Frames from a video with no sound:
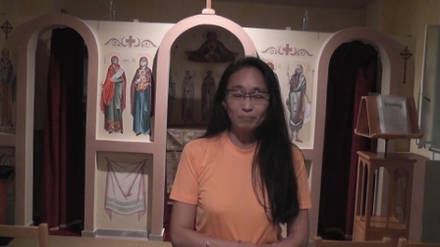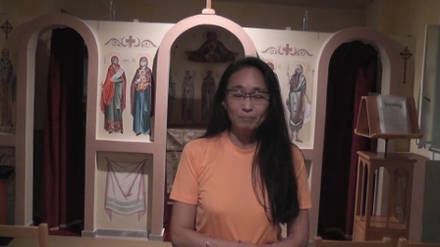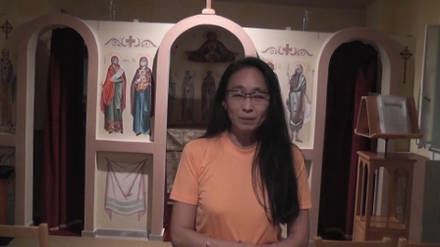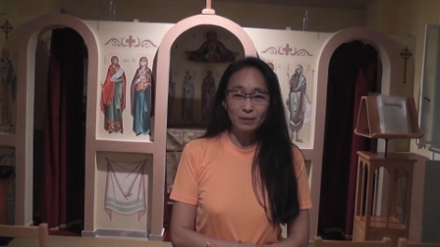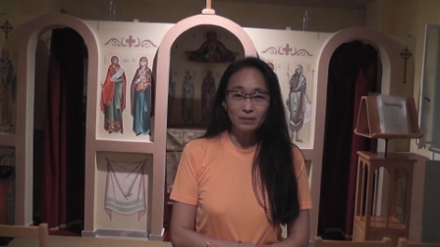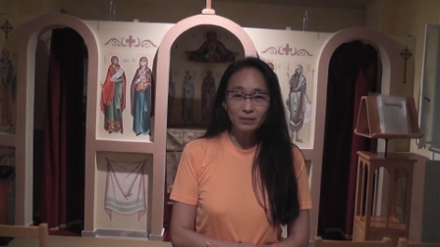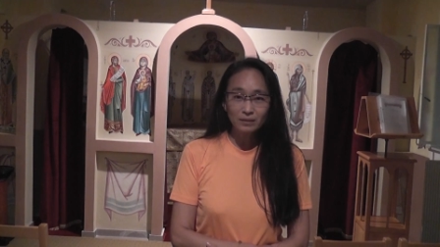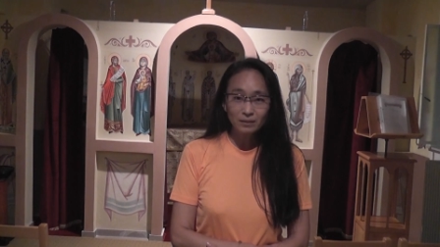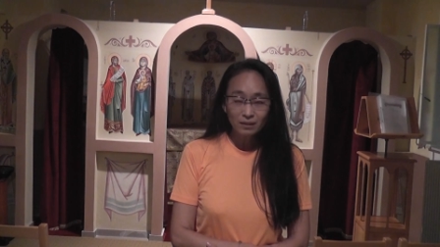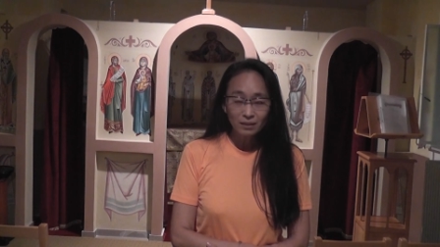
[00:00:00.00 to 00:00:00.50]
表
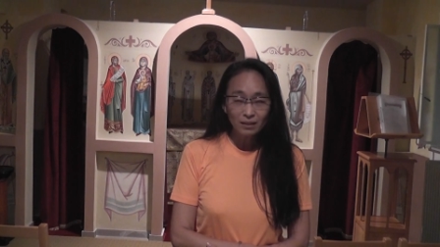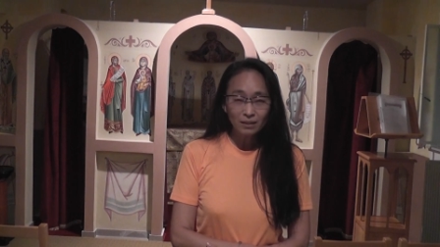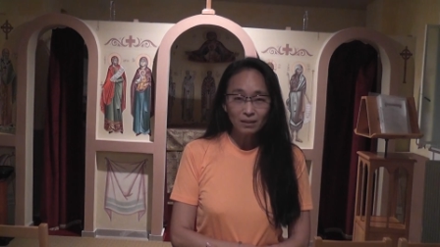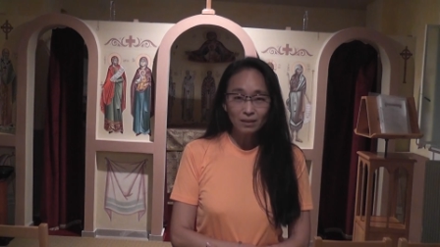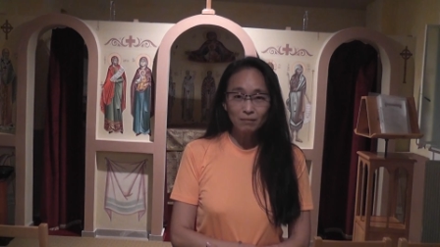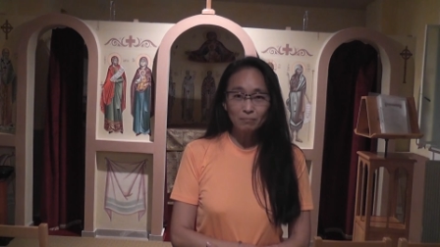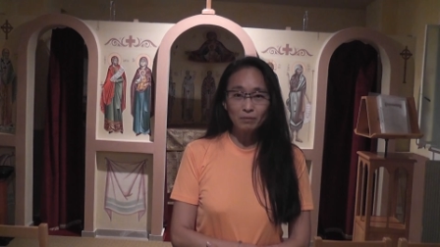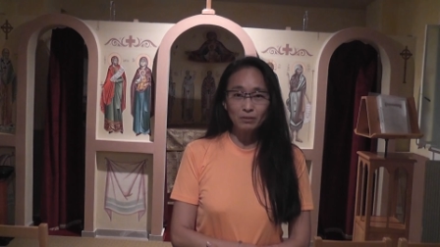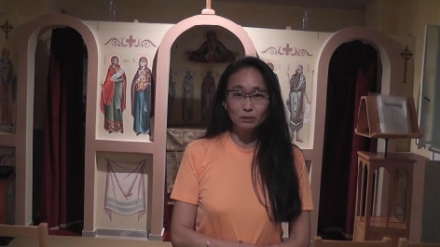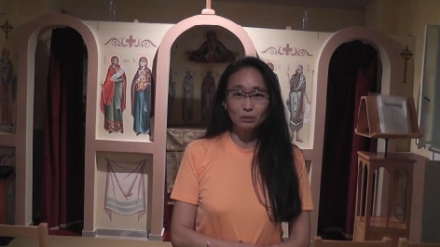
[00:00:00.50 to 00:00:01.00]
示那个
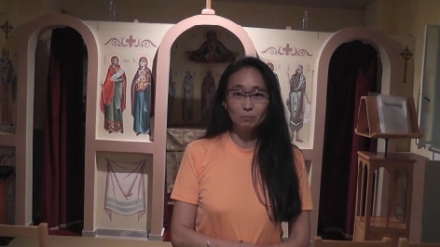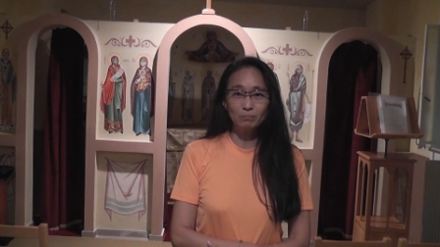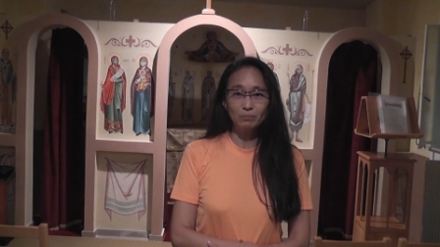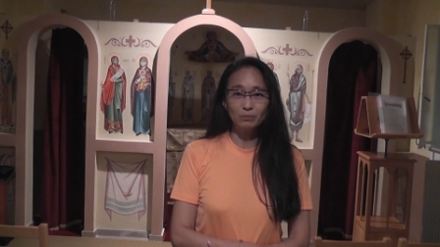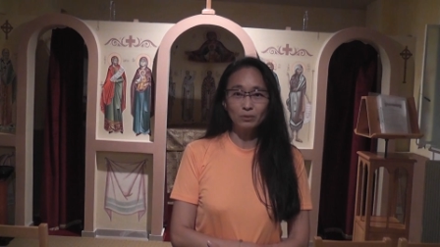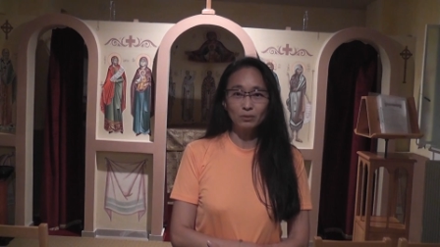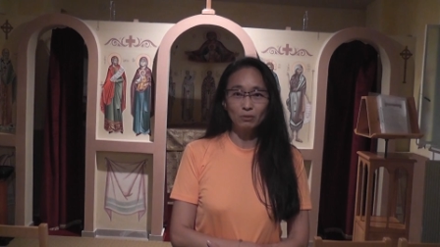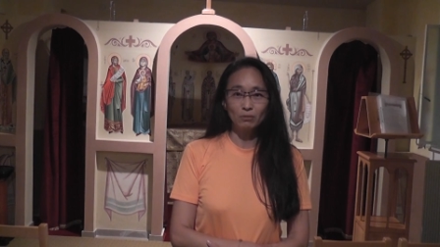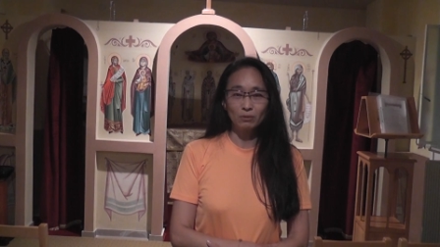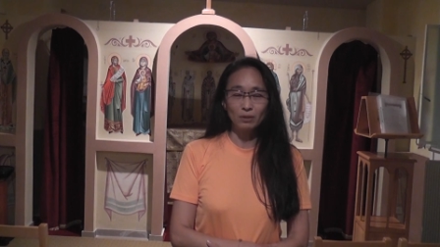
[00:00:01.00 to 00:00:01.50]
根本就不
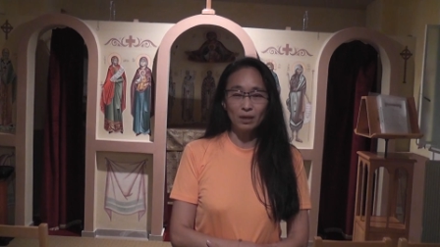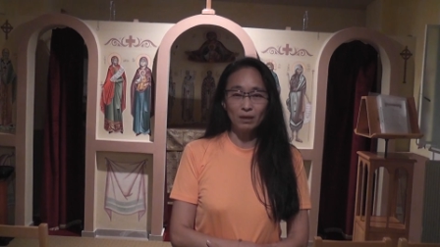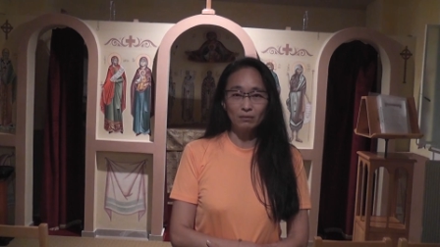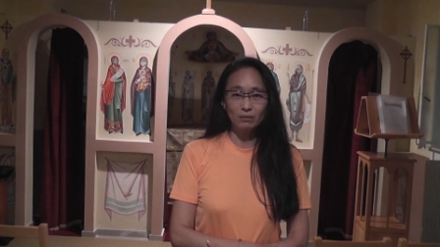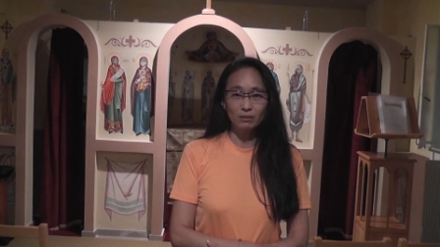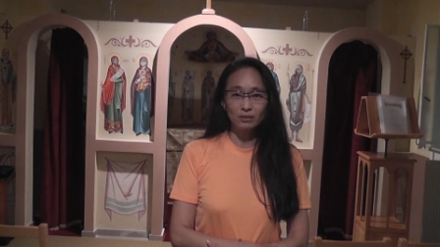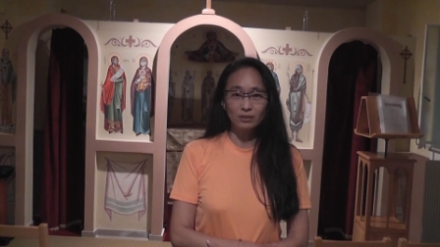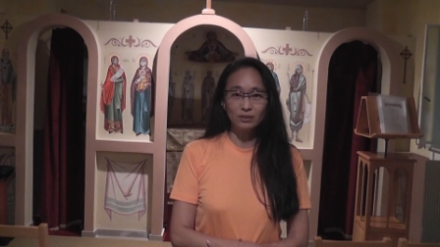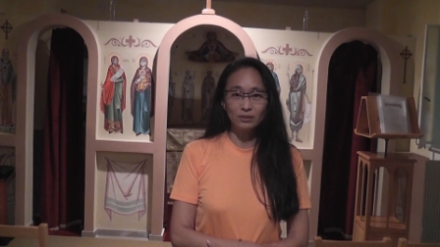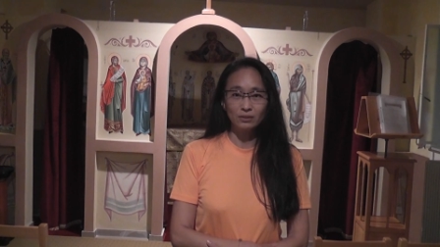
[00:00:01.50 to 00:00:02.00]
重要
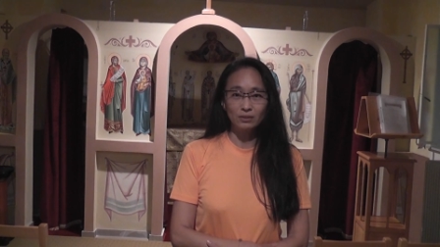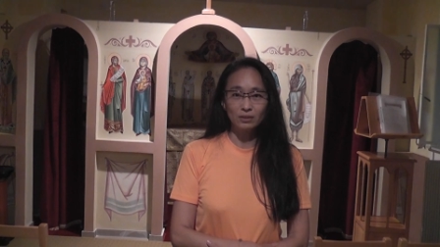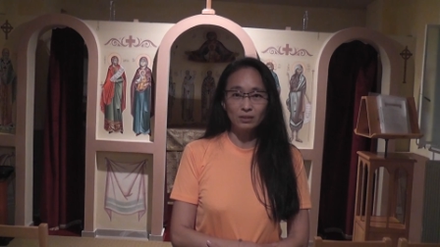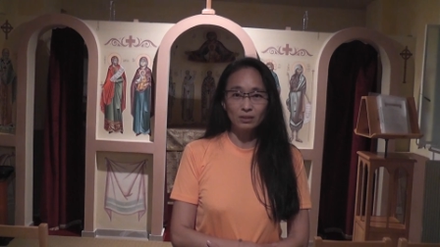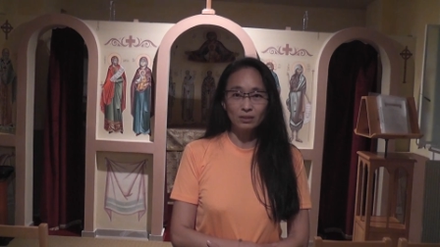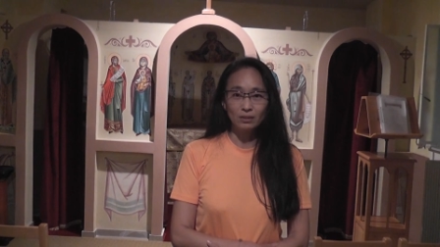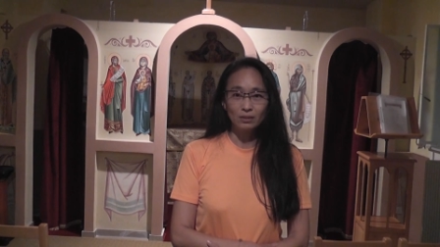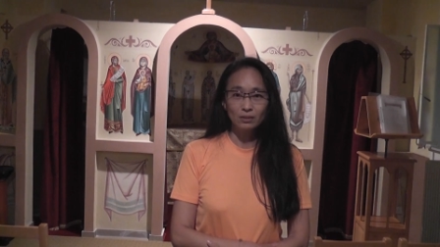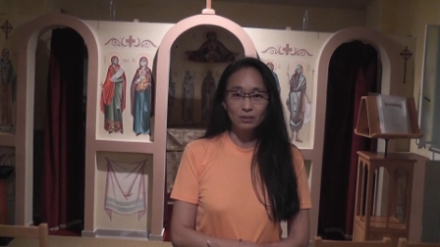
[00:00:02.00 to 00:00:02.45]
的事情，